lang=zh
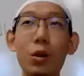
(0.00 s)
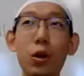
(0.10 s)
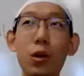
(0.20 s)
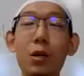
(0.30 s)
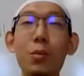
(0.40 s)
罗马
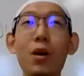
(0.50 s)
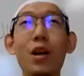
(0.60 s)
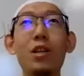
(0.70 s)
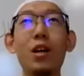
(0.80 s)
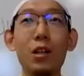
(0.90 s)
端月里面
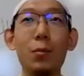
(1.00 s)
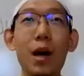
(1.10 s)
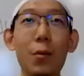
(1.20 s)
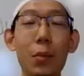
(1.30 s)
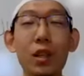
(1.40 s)
晚上礼
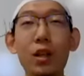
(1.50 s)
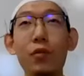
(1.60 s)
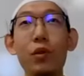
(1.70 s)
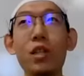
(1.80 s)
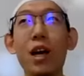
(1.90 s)
拜、白
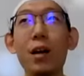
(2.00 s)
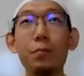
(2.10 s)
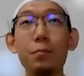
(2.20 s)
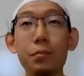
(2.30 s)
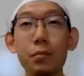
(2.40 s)
天封斋。